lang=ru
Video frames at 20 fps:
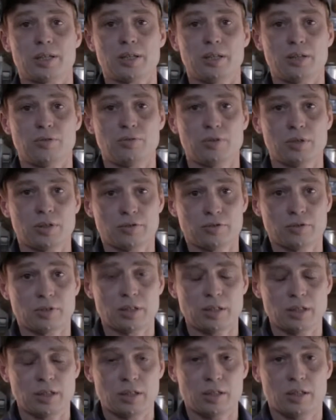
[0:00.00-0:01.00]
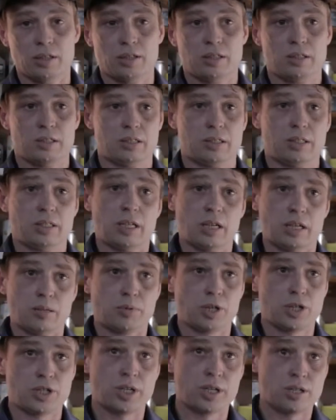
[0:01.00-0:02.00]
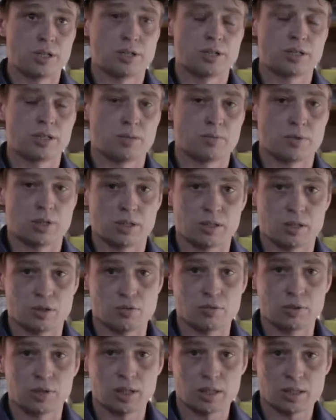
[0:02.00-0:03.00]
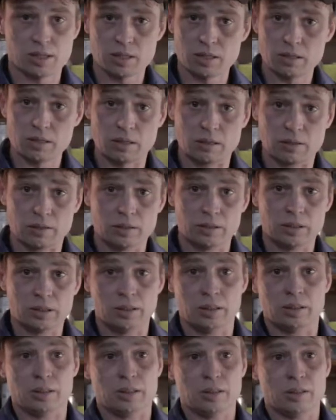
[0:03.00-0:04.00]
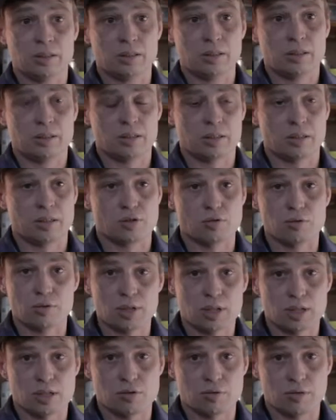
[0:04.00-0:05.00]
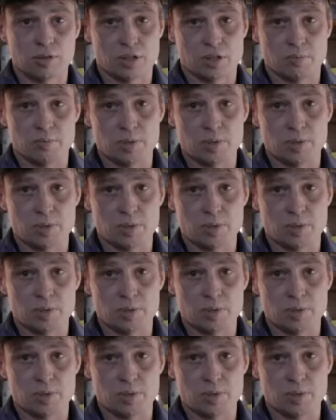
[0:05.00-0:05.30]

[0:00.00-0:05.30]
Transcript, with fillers: телефонов. Э, обращайтесь к нам за консультацией. Консультация у нас